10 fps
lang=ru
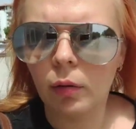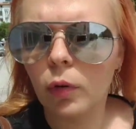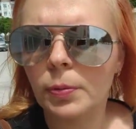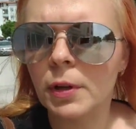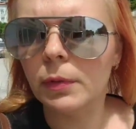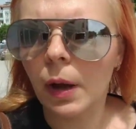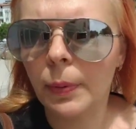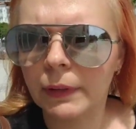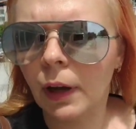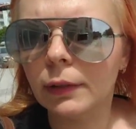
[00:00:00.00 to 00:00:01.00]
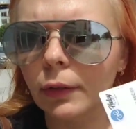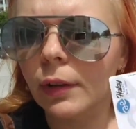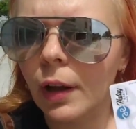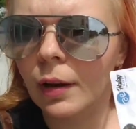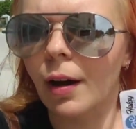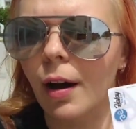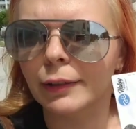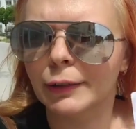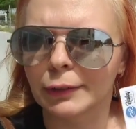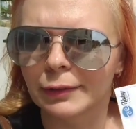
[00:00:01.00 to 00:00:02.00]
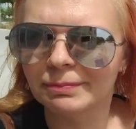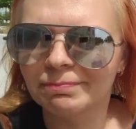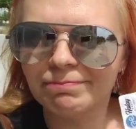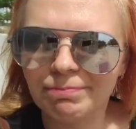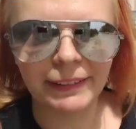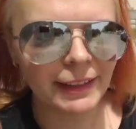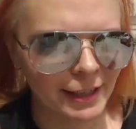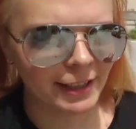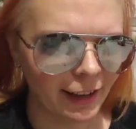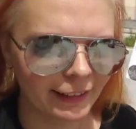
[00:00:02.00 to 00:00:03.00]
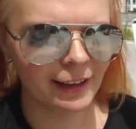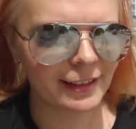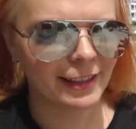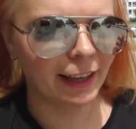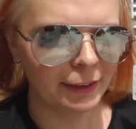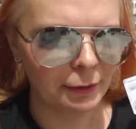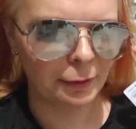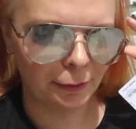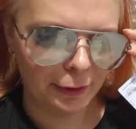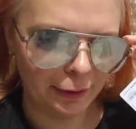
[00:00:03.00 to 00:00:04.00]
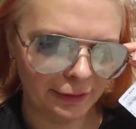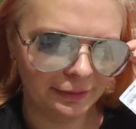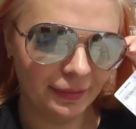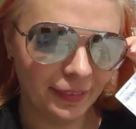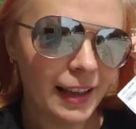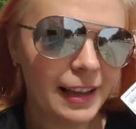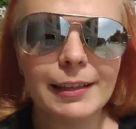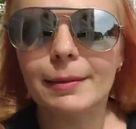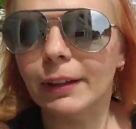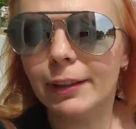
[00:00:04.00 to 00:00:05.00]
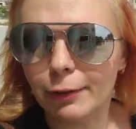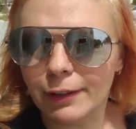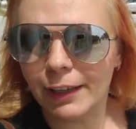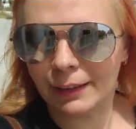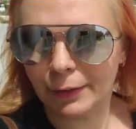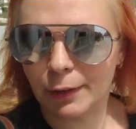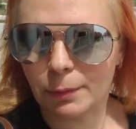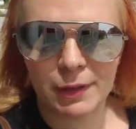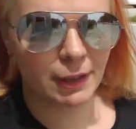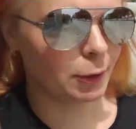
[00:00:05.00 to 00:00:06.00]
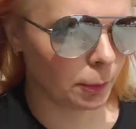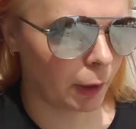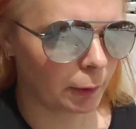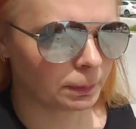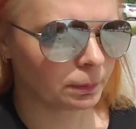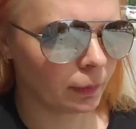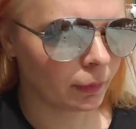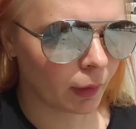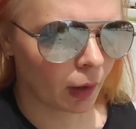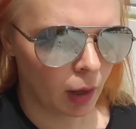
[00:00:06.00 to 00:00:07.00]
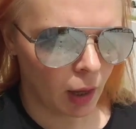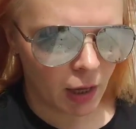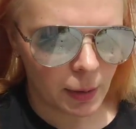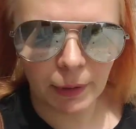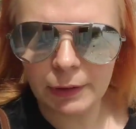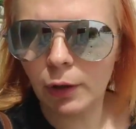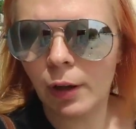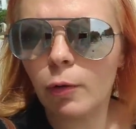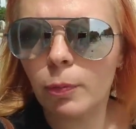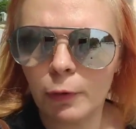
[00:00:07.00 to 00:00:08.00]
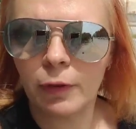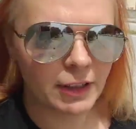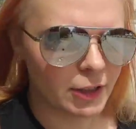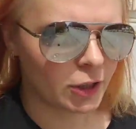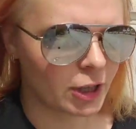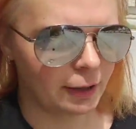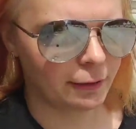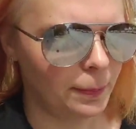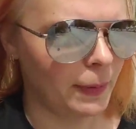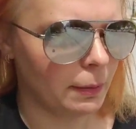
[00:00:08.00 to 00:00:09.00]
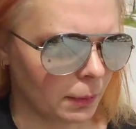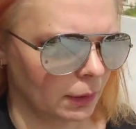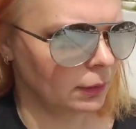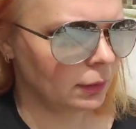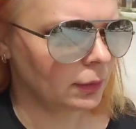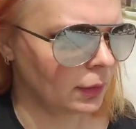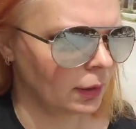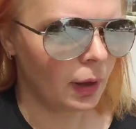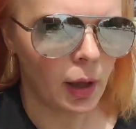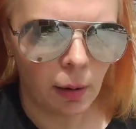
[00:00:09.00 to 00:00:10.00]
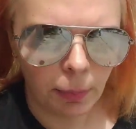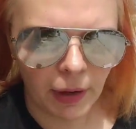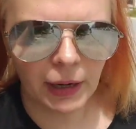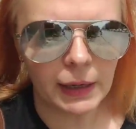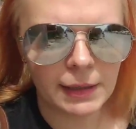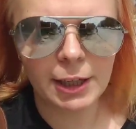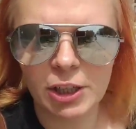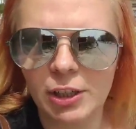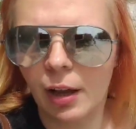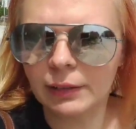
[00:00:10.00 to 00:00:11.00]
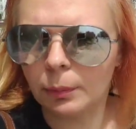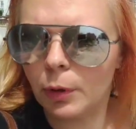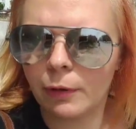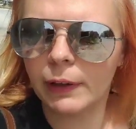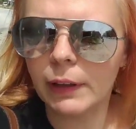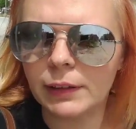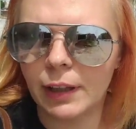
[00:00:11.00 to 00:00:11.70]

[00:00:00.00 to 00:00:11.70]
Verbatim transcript: В общем, я подготовила карту, подошла на остановку. Смотрю, нет автобуса, думаю, пойду я куплю водички в БИМ. Пока я зашла, там буквально